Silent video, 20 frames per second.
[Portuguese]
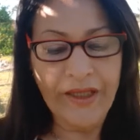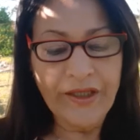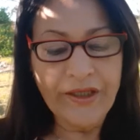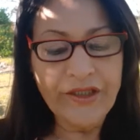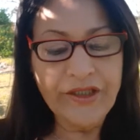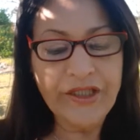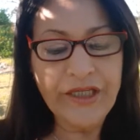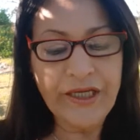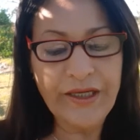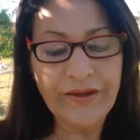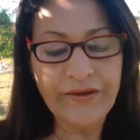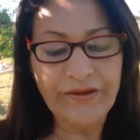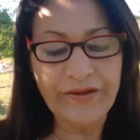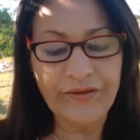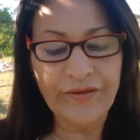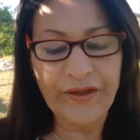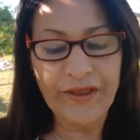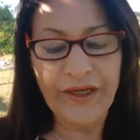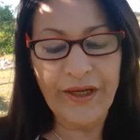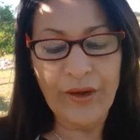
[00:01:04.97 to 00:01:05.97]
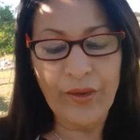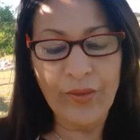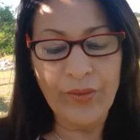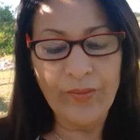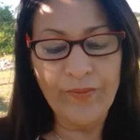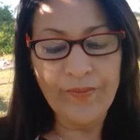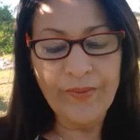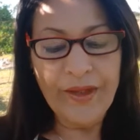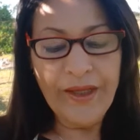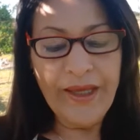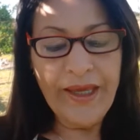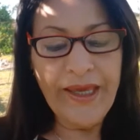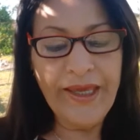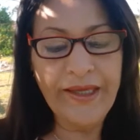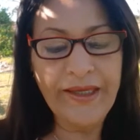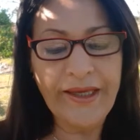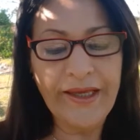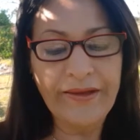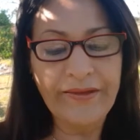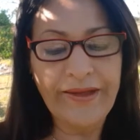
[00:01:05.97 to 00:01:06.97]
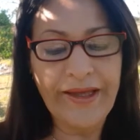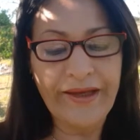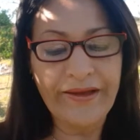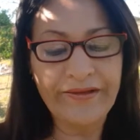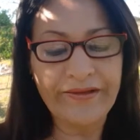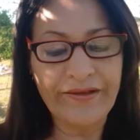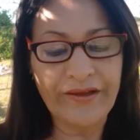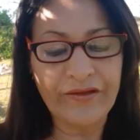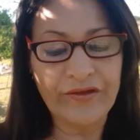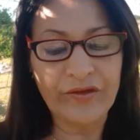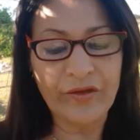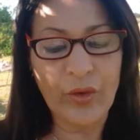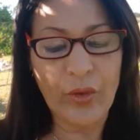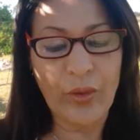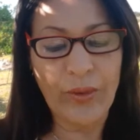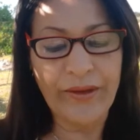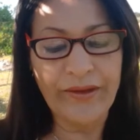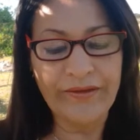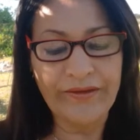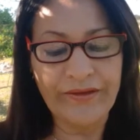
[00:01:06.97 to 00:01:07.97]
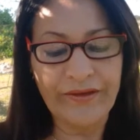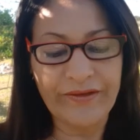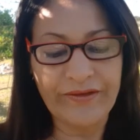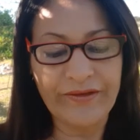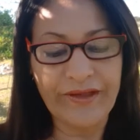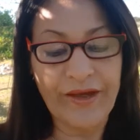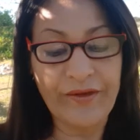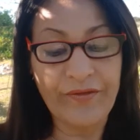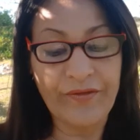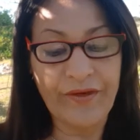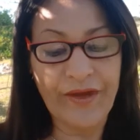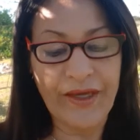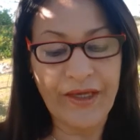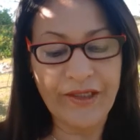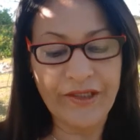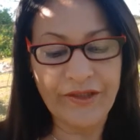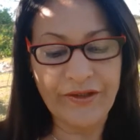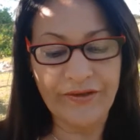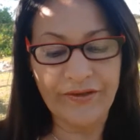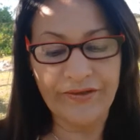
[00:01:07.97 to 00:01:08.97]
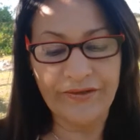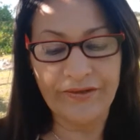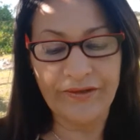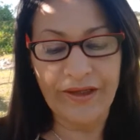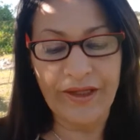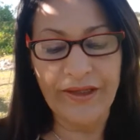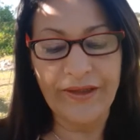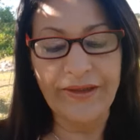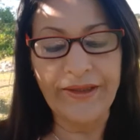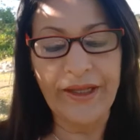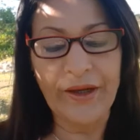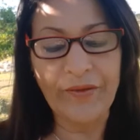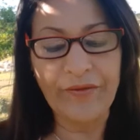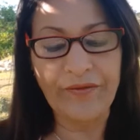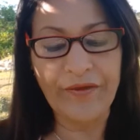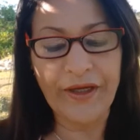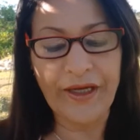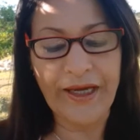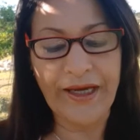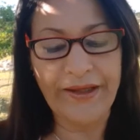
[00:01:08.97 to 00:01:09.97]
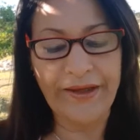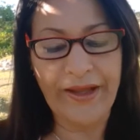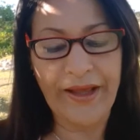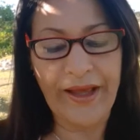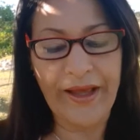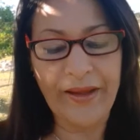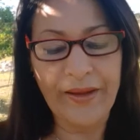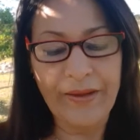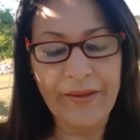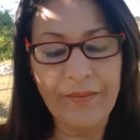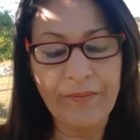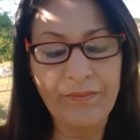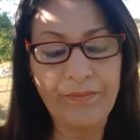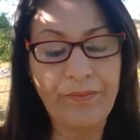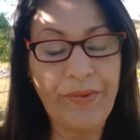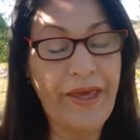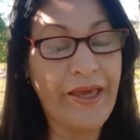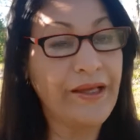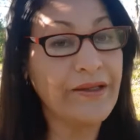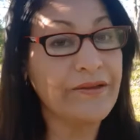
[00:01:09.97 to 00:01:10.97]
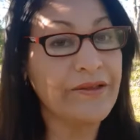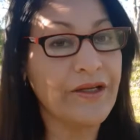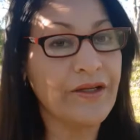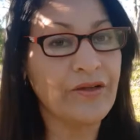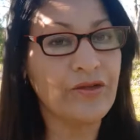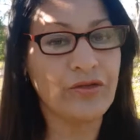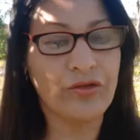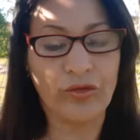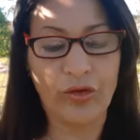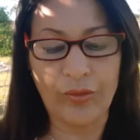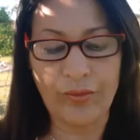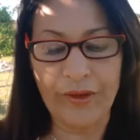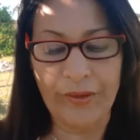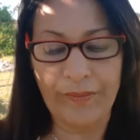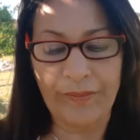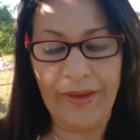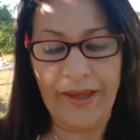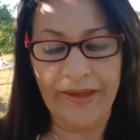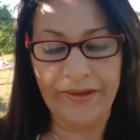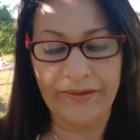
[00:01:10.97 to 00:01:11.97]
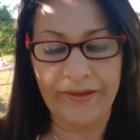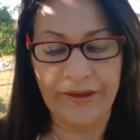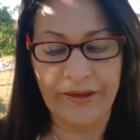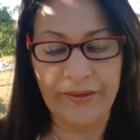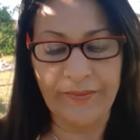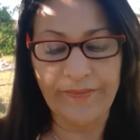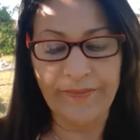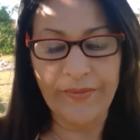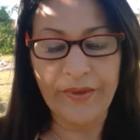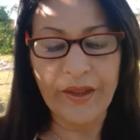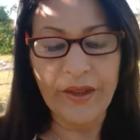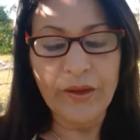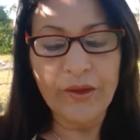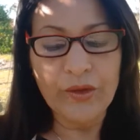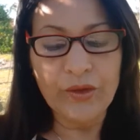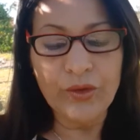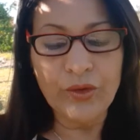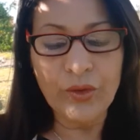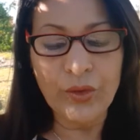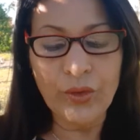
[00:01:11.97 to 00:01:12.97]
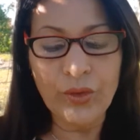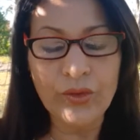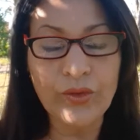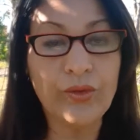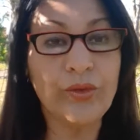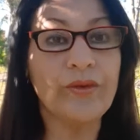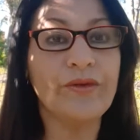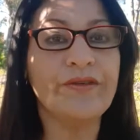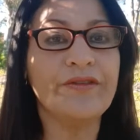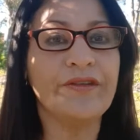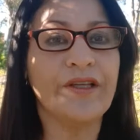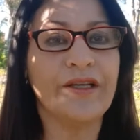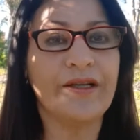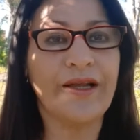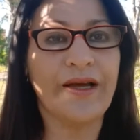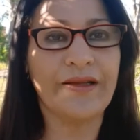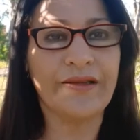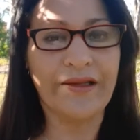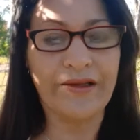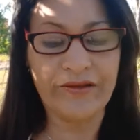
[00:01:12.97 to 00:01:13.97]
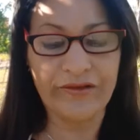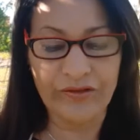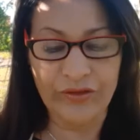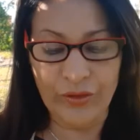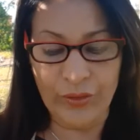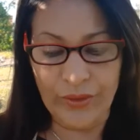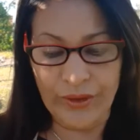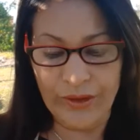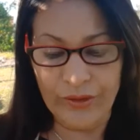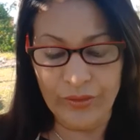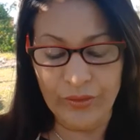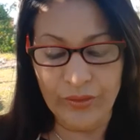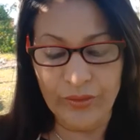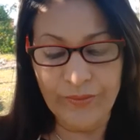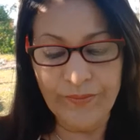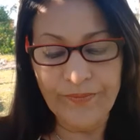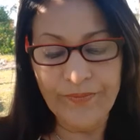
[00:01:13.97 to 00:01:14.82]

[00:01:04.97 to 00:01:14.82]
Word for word: Dias virão em que destas coisas que vedes não ficará pedra sobre pedra, tudo será destruído.